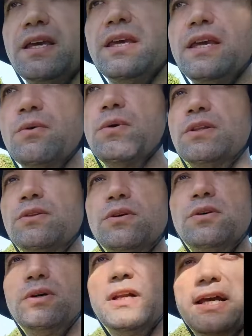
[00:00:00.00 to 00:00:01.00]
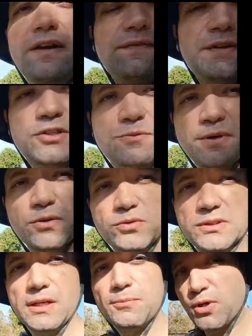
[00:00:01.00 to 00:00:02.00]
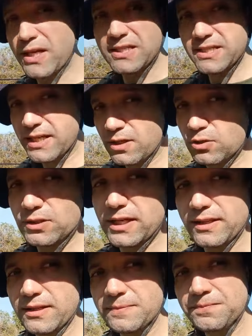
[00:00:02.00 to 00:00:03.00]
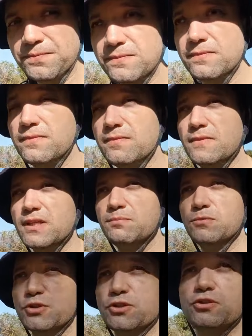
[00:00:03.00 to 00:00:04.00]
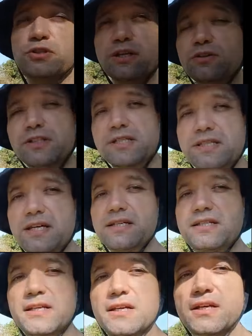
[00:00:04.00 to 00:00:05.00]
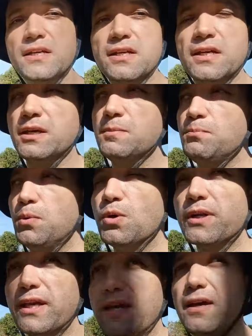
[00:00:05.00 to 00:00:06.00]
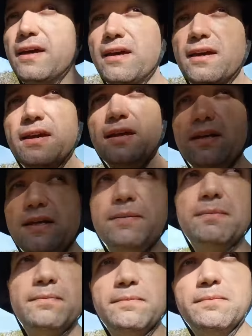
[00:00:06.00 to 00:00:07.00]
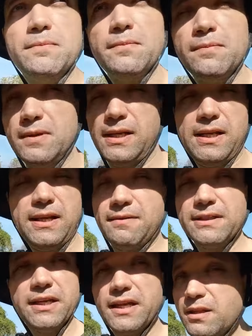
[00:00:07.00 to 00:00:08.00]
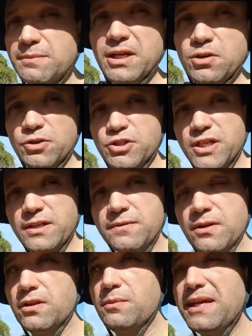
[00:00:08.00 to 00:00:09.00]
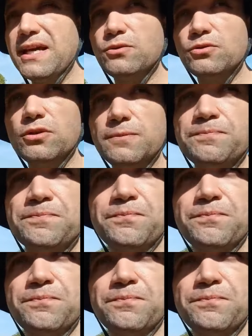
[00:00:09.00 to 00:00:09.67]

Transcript: y cuando el jefe os pregunta por qué has llegado tarde, vosotros le contestáis porque mm, la batería de mi coche o de mi auto